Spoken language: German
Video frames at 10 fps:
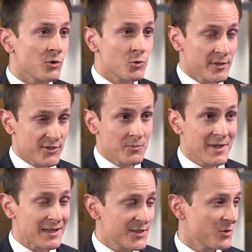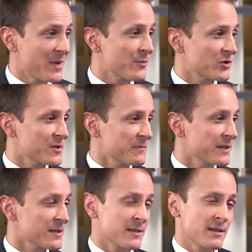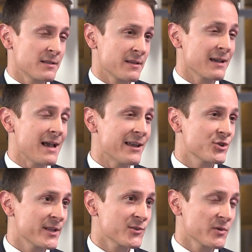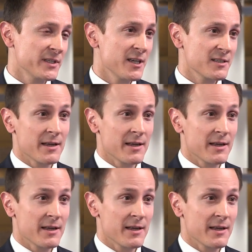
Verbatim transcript: noch kurz zum DAX zum Abschluss. Wie ist Ihre Einschätzung hier?